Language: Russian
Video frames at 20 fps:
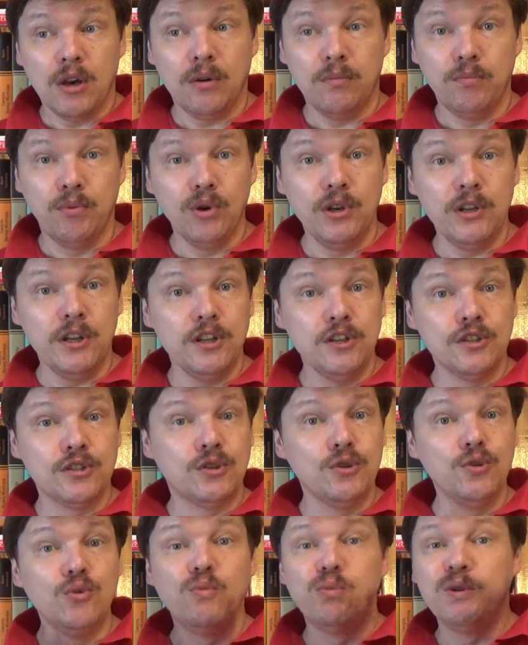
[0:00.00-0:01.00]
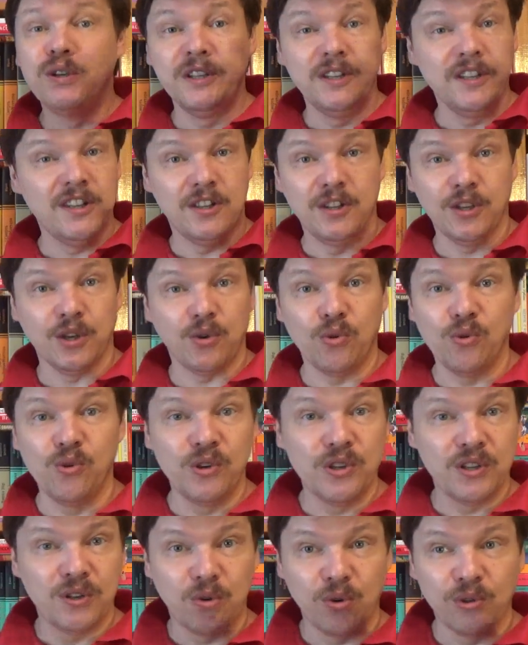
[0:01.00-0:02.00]
более излюбленные
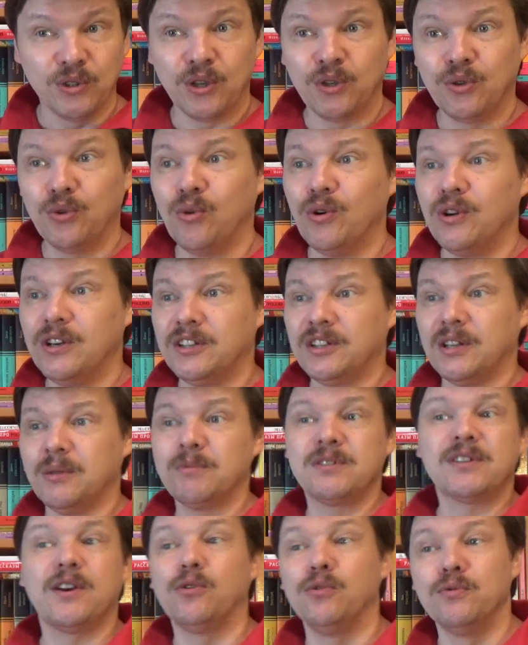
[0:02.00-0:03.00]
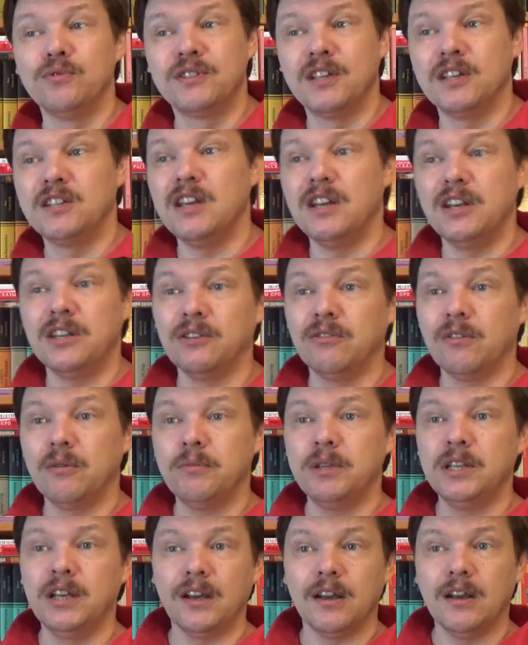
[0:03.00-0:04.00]
герои Конан Дойля, там, из какого-нибудь затерянного
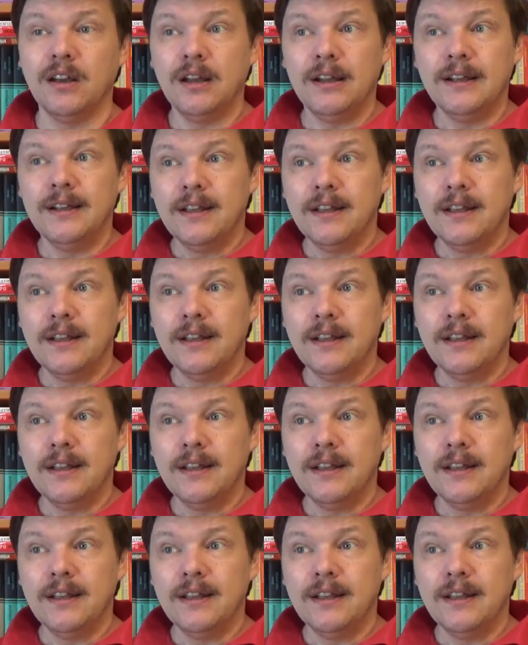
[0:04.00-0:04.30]
мира.